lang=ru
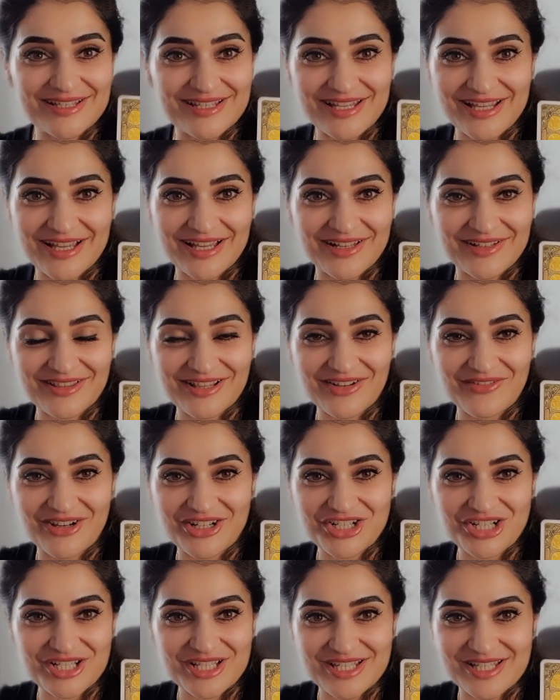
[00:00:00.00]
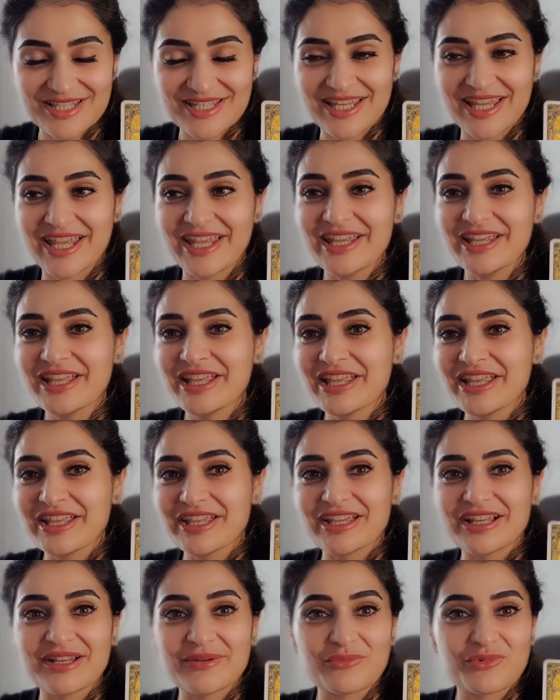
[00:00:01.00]
Э, для ваших детей,
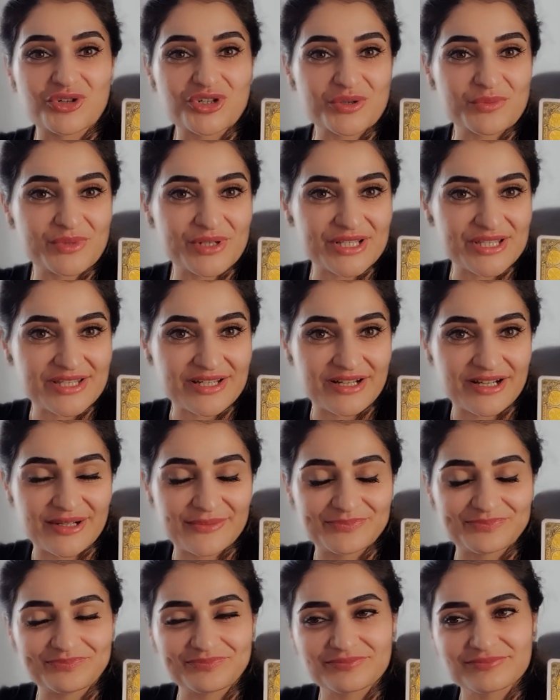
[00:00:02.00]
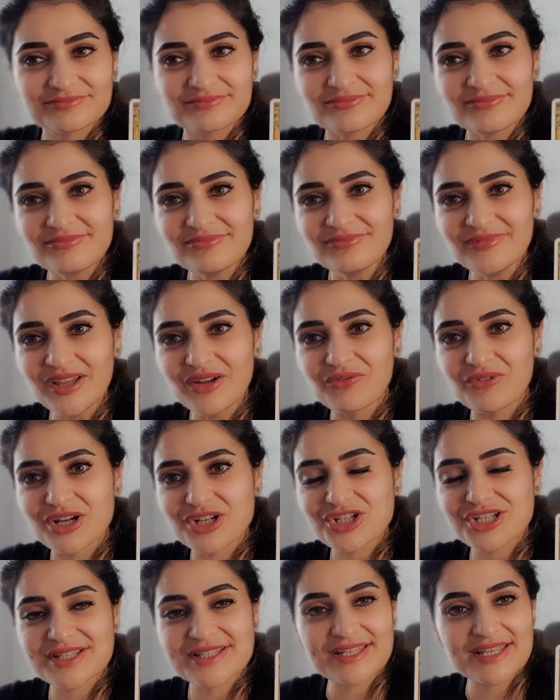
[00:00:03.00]
или, может быть, эм,
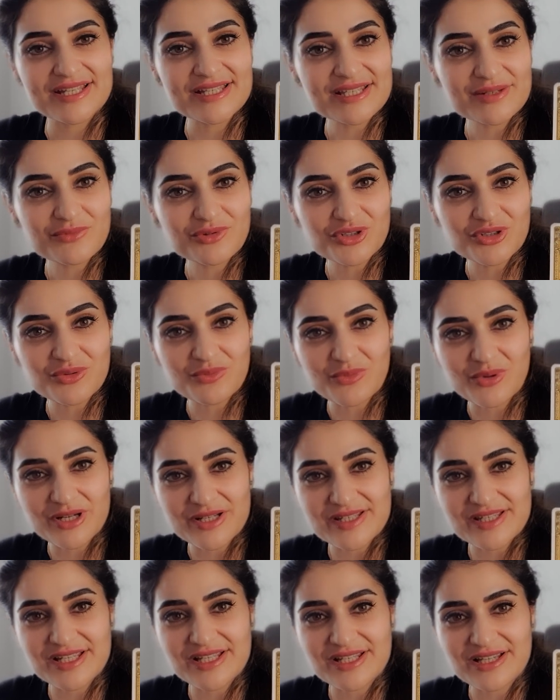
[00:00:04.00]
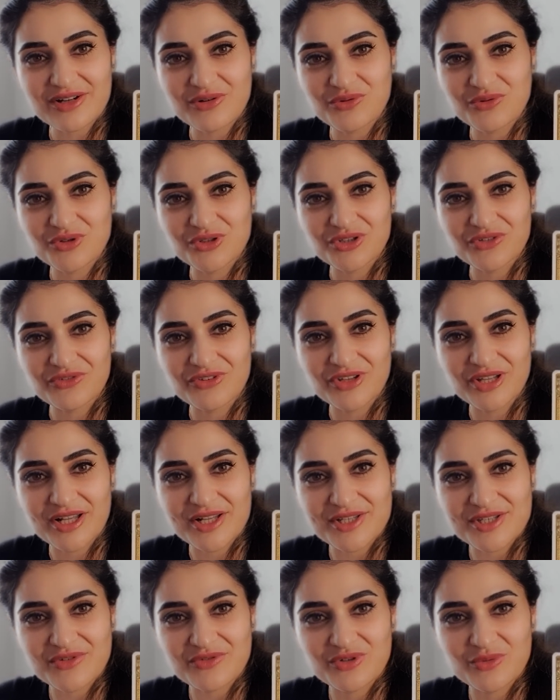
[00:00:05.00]
ваши дети будут просить какую-то
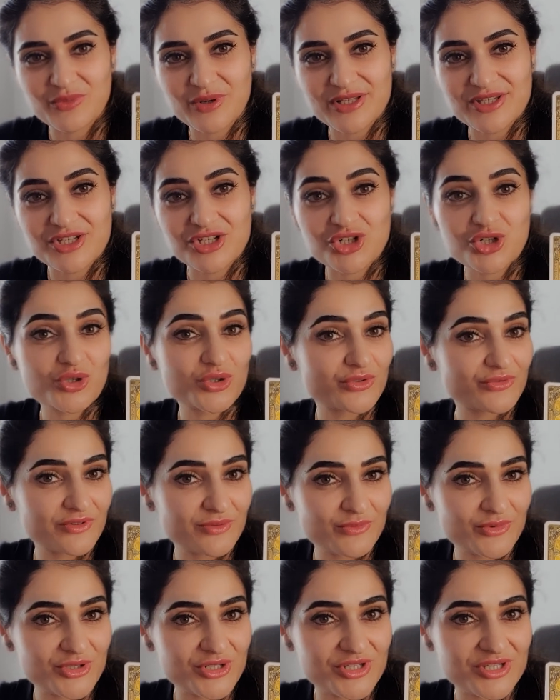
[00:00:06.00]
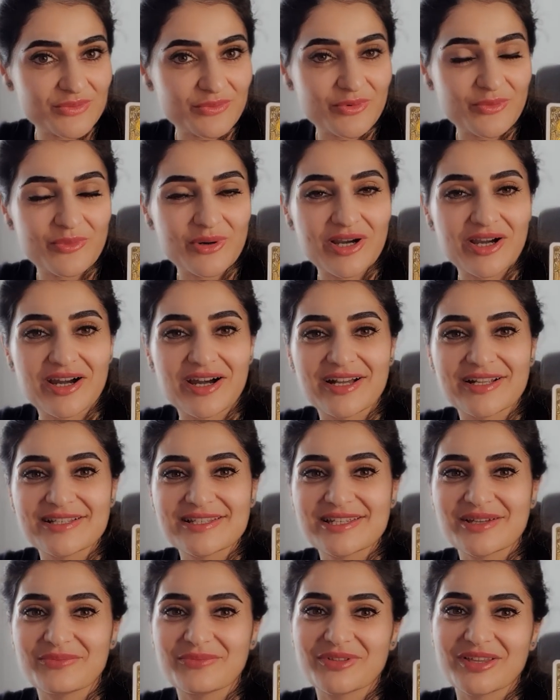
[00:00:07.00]
финансовую поддержку, и вы будете
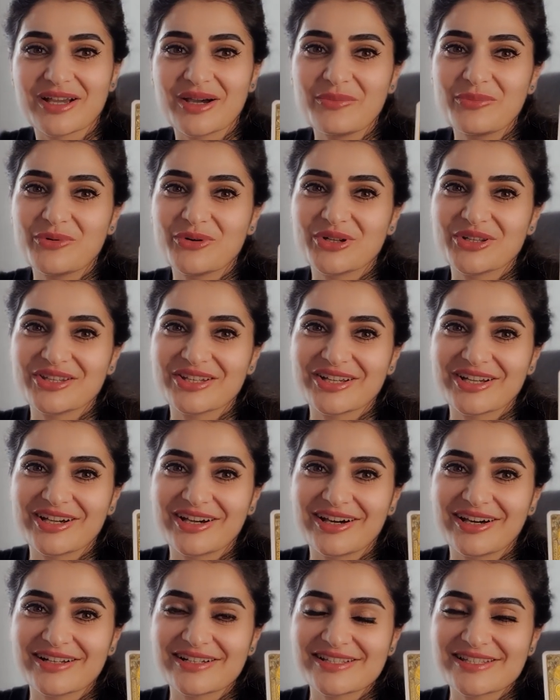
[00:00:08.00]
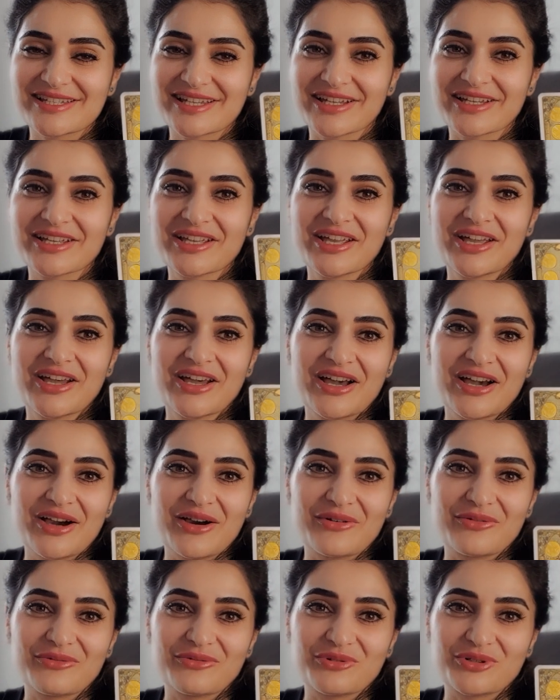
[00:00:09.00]
помогать им, да, по этой карте,
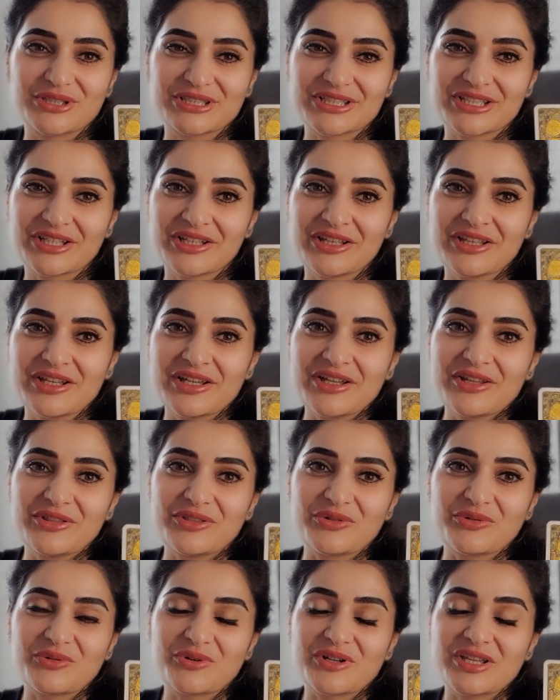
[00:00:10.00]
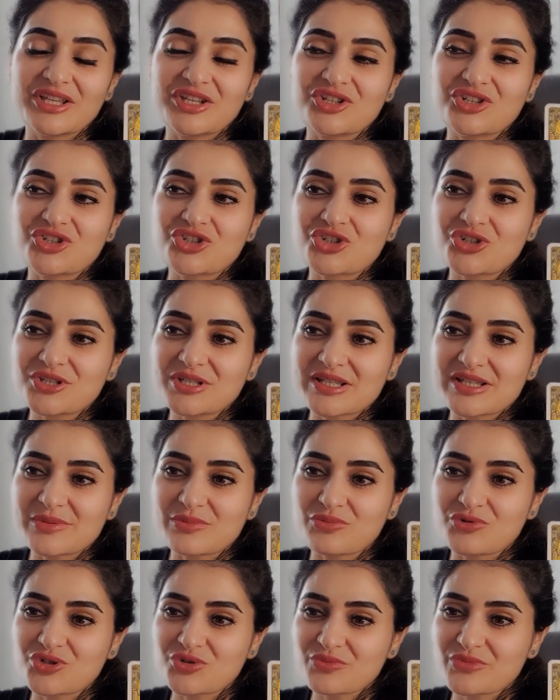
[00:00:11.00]
вот. Ну, и еще здесь
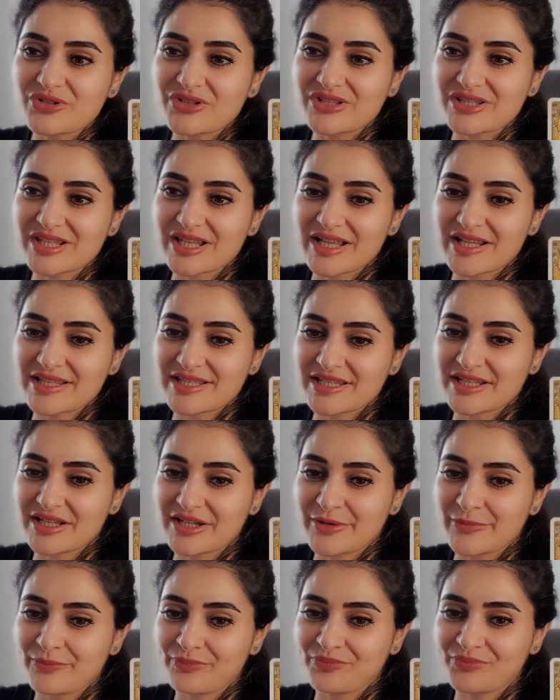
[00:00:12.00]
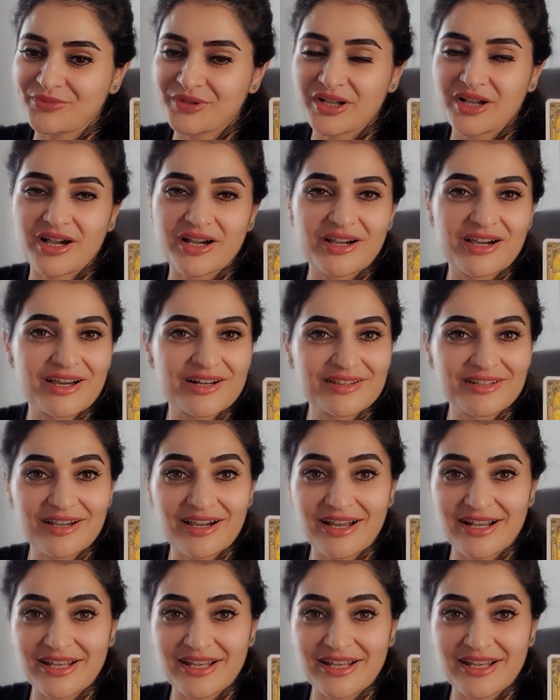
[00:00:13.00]
может быть, кстати, эм, как карта